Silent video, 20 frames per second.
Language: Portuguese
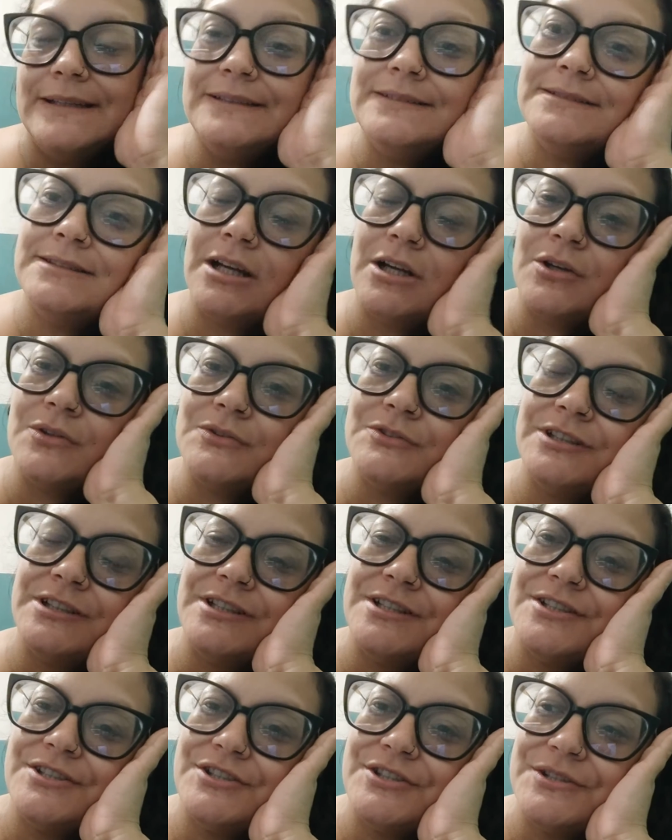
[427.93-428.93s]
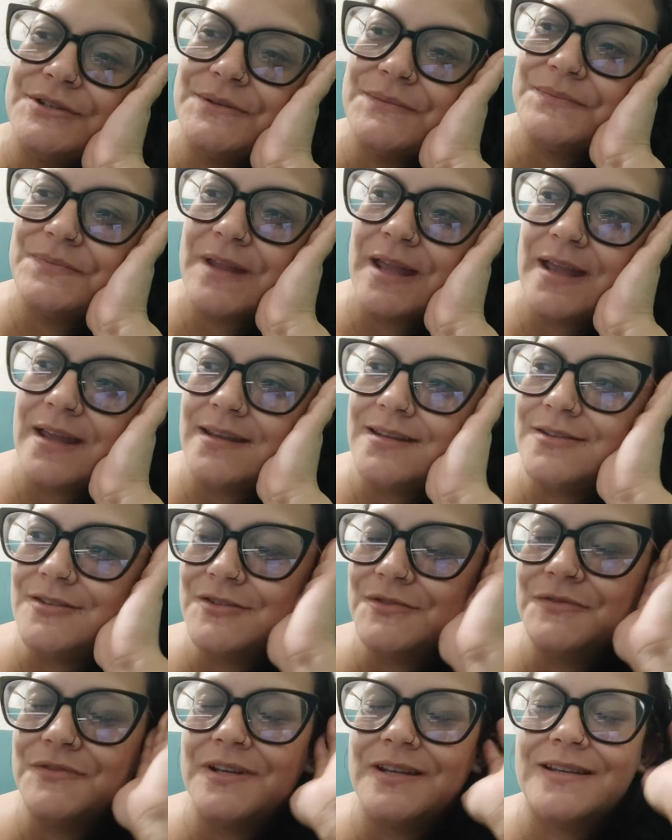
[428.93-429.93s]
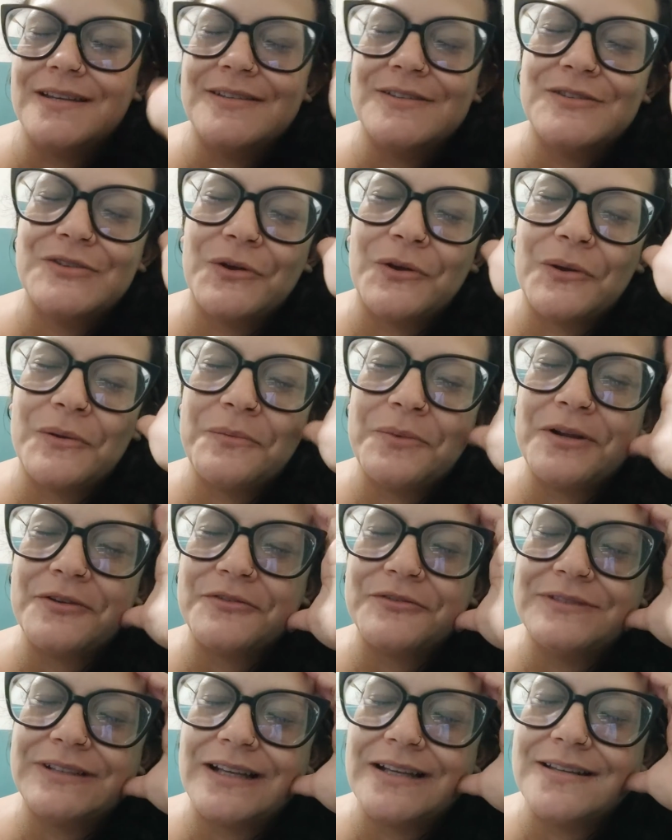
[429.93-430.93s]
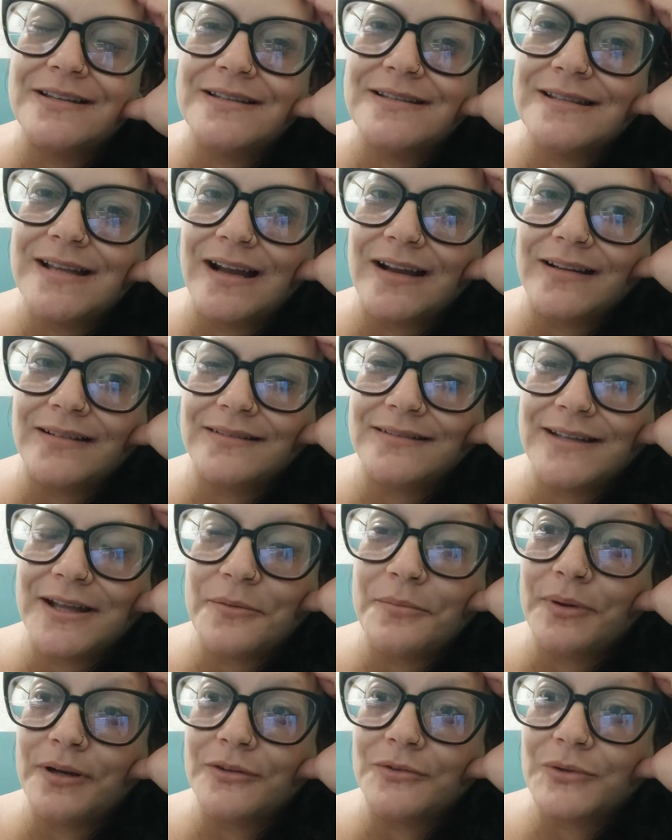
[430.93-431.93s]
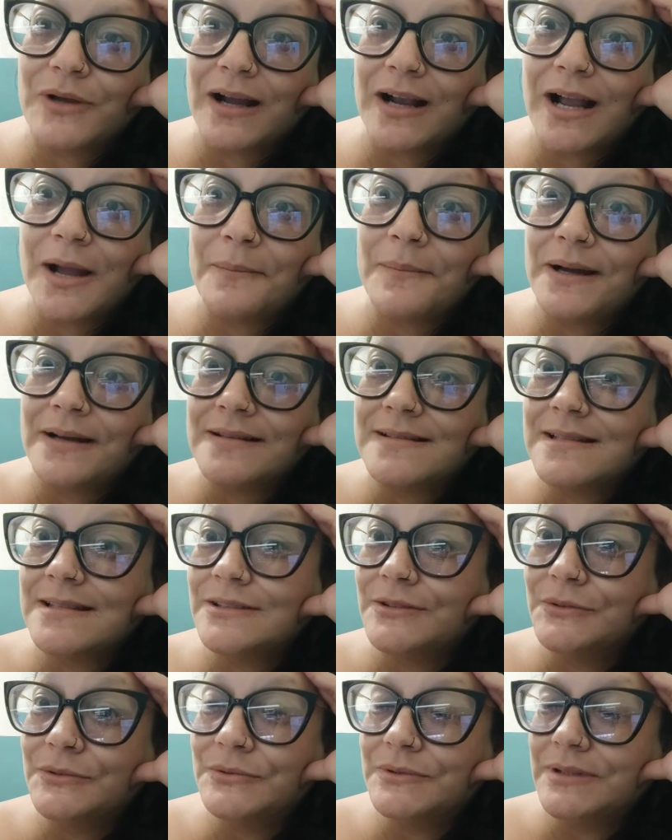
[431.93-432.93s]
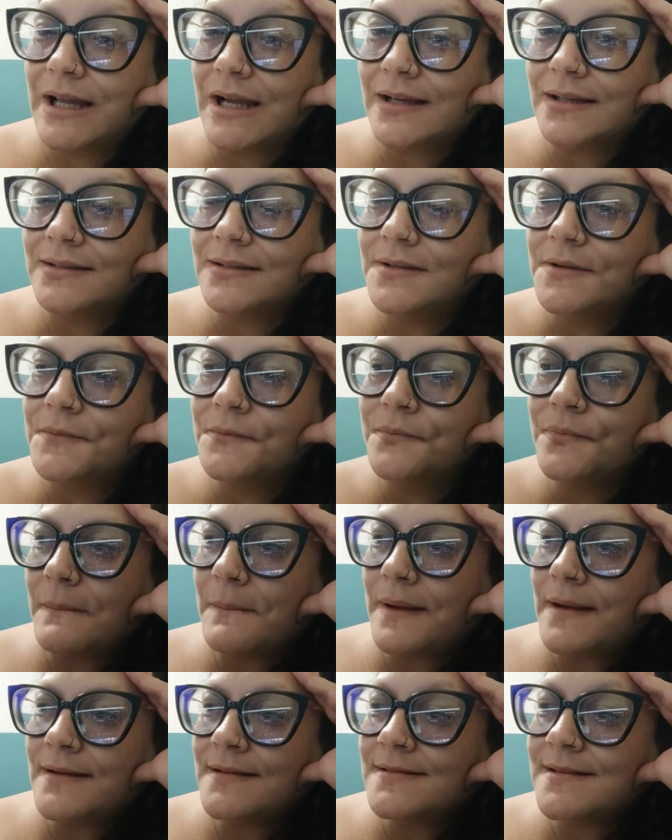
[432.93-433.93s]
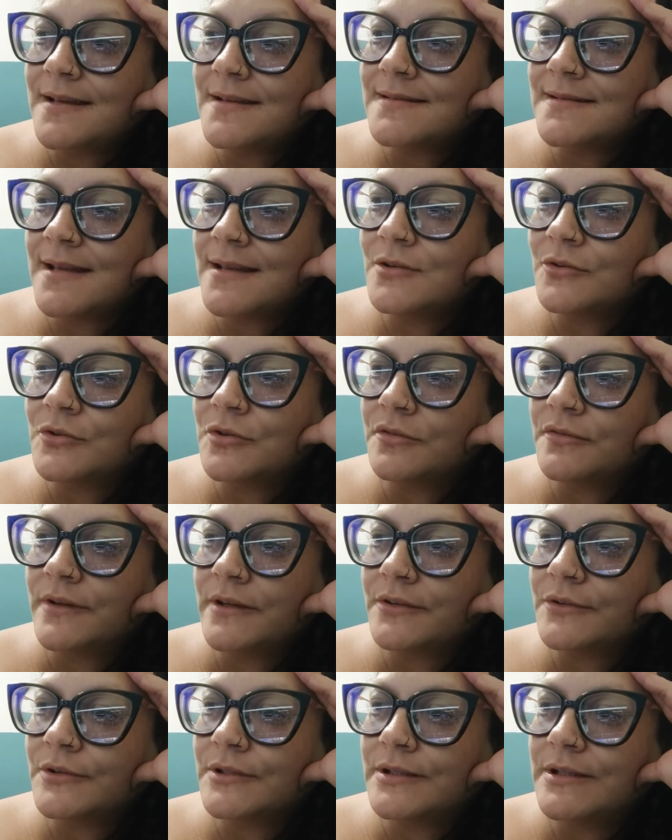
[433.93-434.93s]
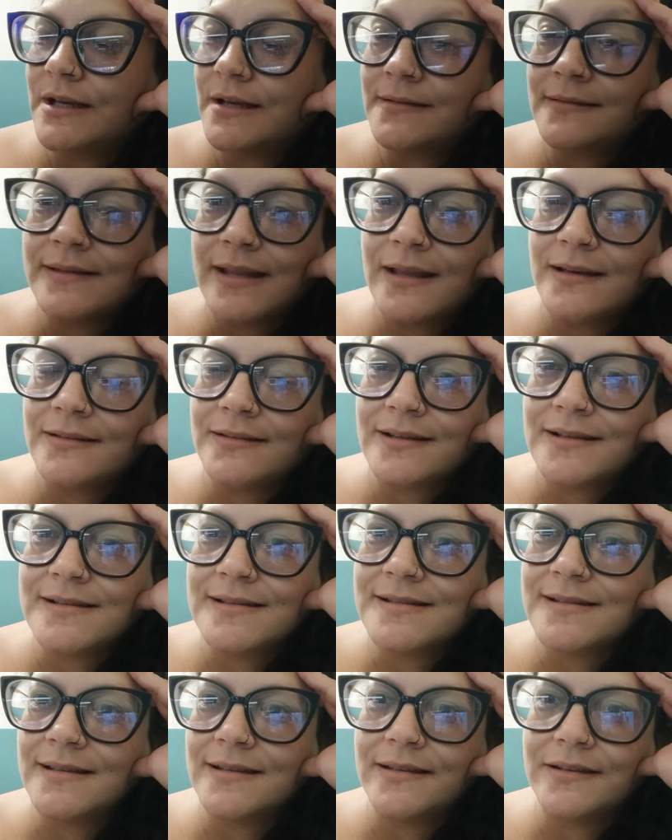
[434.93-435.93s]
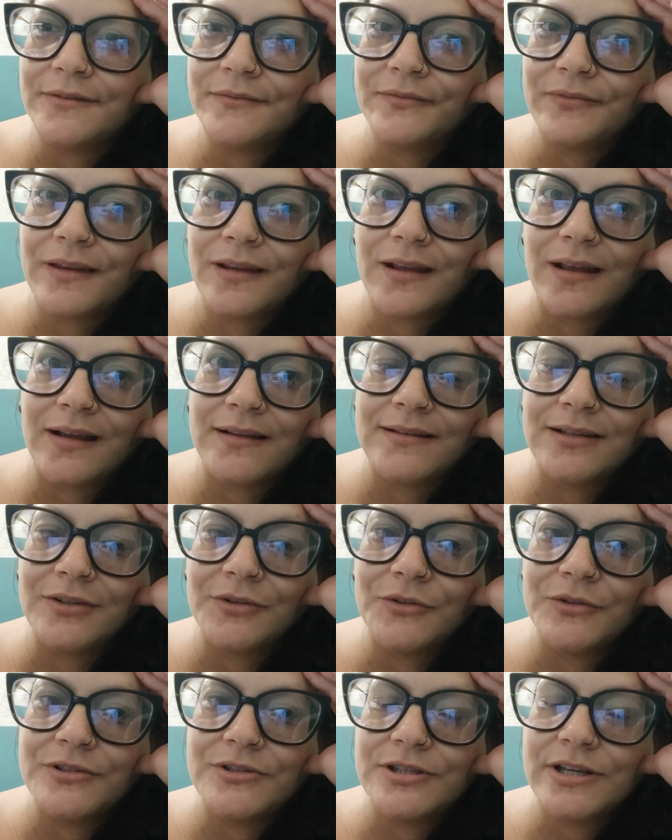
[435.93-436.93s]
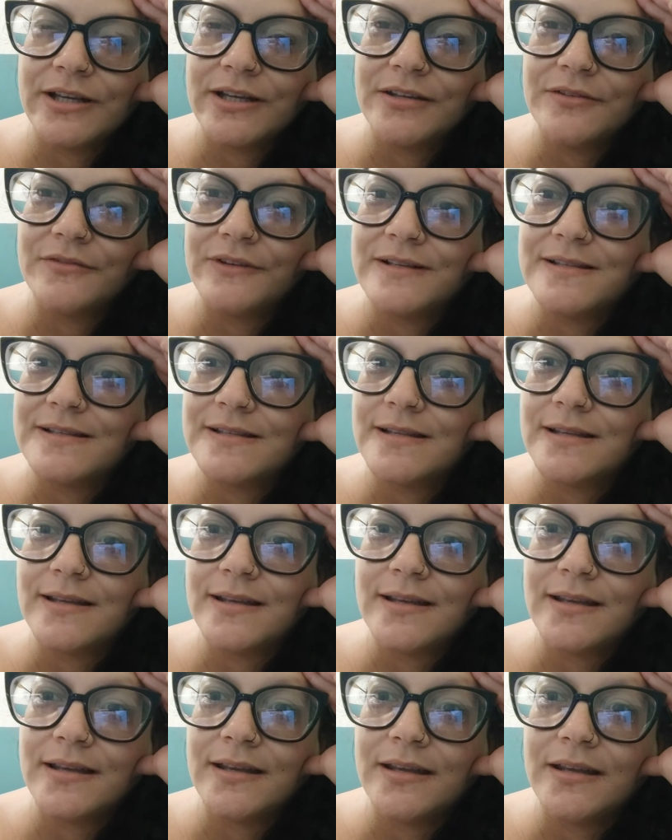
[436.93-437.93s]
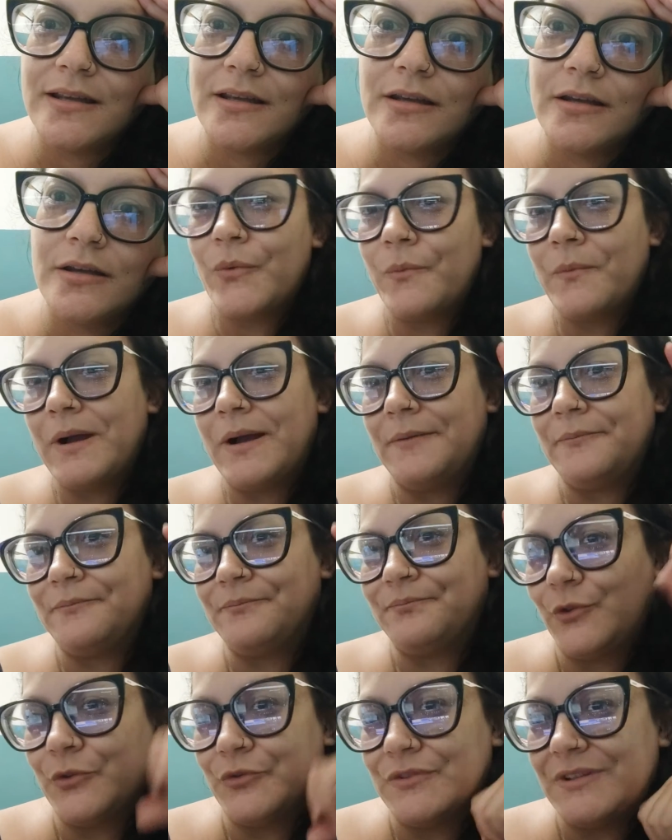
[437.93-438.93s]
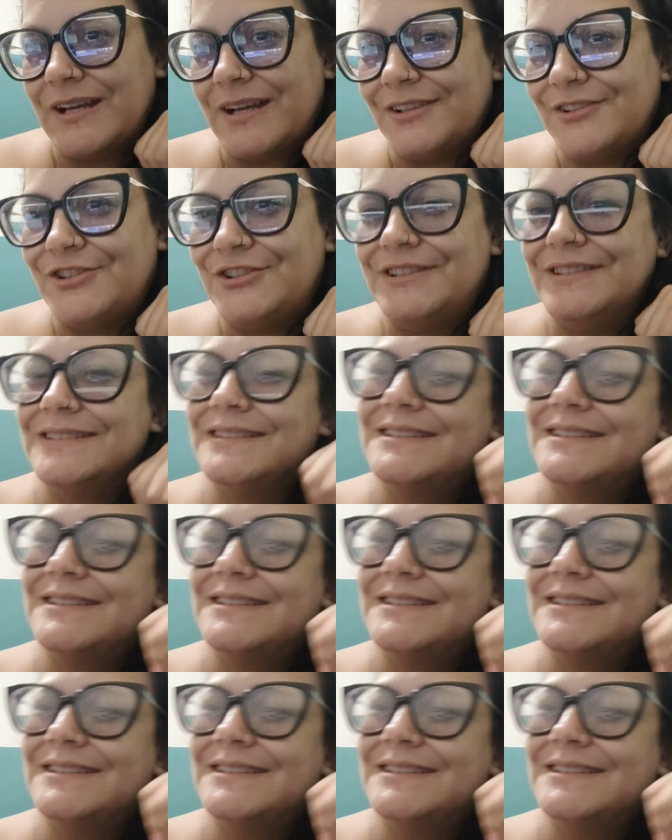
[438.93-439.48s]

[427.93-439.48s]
Então, gente, é isso. Vim aqui só pra finalizar, né? Pra não acabar assim do nada. Mas é isso aí. Eu tô vendo que até ele nascer, cada noite aí vai ser uma novidade.